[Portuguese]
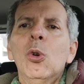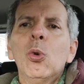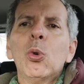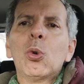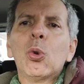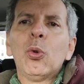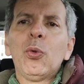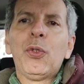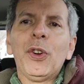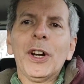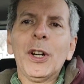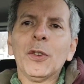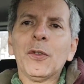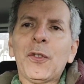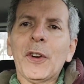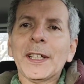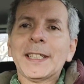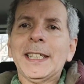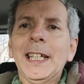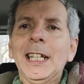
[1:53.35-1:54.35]
o governo
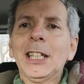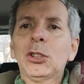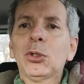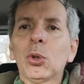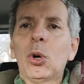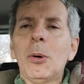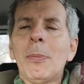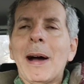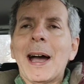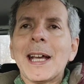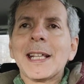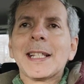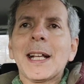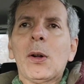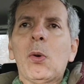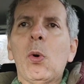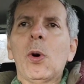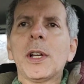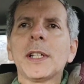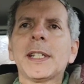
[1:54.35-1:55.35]
facilitou mais
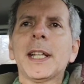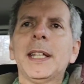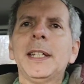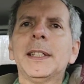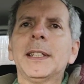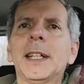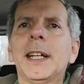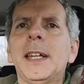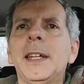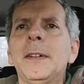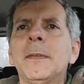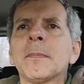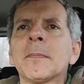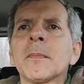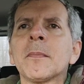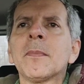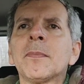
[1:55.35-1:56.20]
a coisa ainda aí.